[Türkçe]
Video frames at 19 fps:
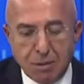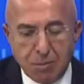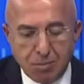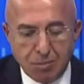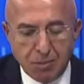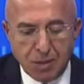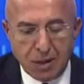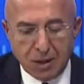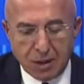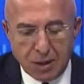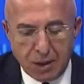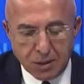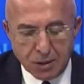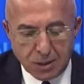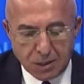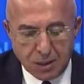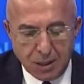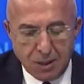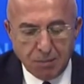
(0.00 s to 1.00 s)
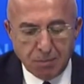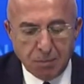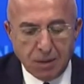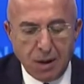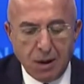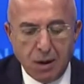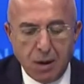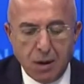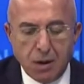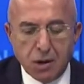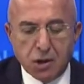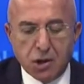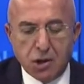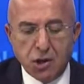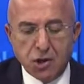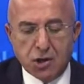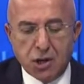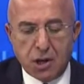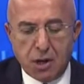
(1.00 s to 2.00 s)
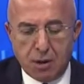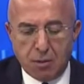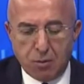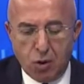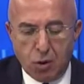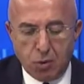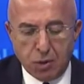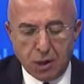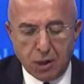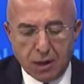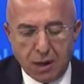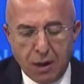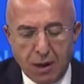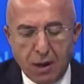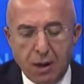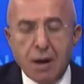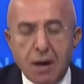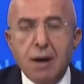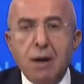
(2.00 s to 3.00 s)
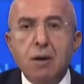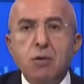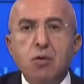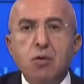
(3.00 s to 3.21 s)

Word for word: isim kendisi. İkinci bölümde de